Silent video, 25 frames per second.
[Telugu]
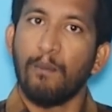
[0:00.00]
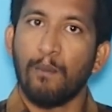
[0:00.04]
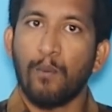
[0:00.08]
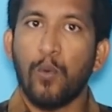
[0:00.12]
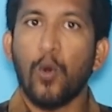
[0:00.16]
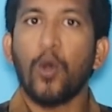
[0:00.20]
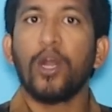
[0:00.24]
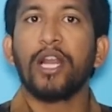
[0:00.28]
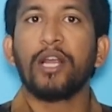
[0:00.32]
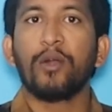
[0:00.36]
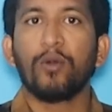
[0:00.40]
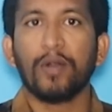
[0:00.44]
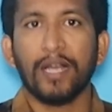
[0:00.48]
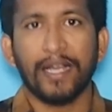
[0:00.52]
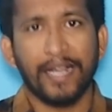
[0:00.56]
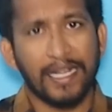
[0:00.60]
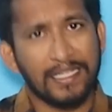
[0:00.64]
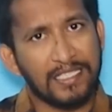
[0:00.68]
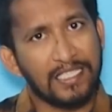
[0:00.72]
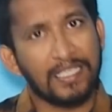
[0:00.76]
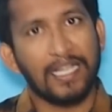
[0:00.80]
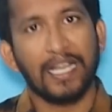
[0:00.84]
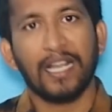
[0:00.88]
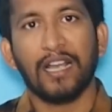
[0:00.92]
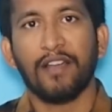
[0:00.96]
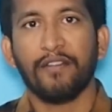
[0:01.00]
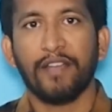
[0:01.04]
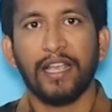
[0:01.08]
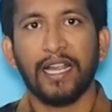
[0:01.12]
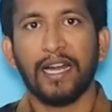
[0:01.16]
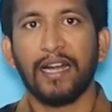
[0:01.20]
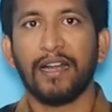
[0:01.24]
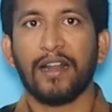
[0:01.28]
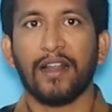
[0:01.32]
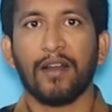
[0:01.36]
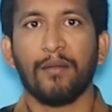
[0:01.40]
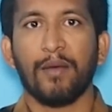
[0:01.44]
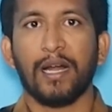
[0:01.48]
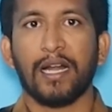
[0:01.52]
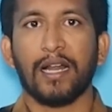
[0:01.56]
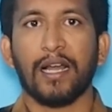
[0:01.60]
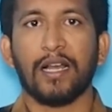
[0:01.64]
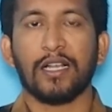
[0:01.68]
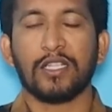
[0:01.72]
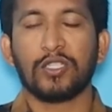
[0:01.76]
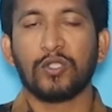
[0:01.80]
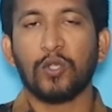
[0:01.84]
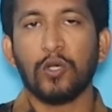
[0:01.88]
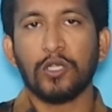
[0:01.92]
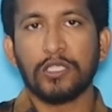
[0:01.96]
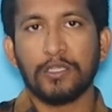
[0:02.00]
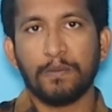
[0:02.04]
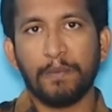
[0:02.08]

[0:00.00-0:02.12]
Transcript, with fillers: బౌలింగ్ కూడా ఖచ్చితంగా వేయగలడు అనమాట సో